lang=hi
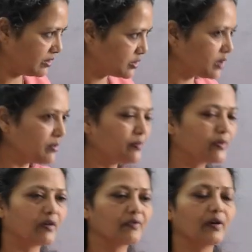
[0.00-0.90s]
जो हमें
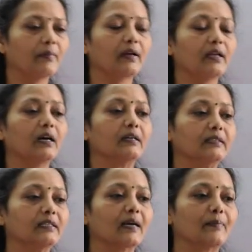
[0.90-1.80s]
प्रॉफ हमारी
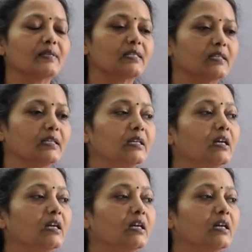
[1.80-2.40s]
अर्निंग कैपेसिटी